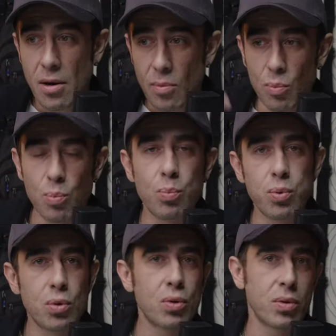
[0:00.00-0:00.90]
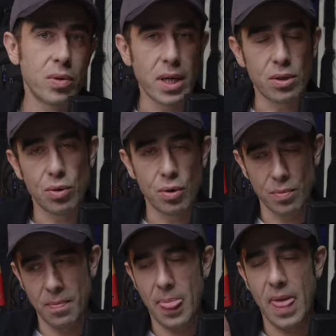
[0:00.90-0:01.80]
bu
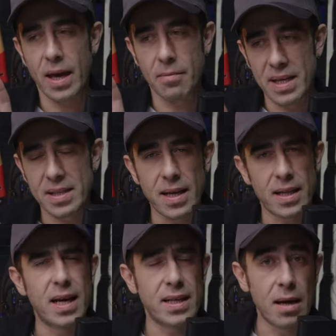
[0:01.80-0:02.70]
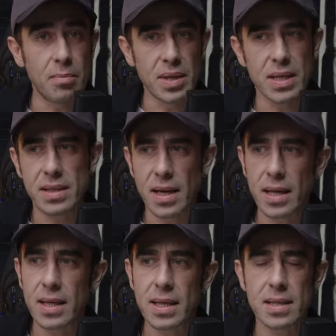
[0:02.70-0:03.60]
atıyorum e, mesleklerden
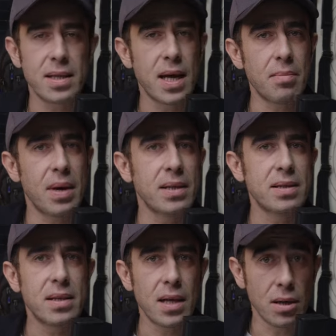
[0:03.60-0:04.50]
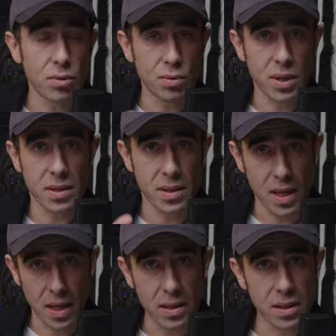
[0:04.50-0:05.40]
biriysen git hemen silah ruhsatını
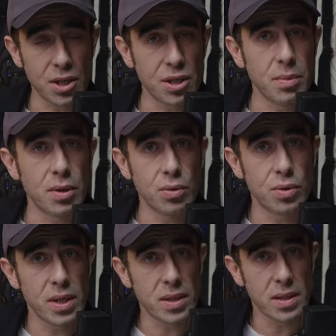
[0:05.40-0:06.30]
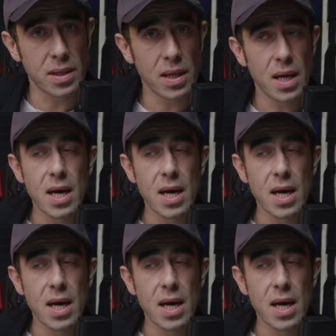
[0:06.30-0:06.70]
al, taşıma ruhsatını.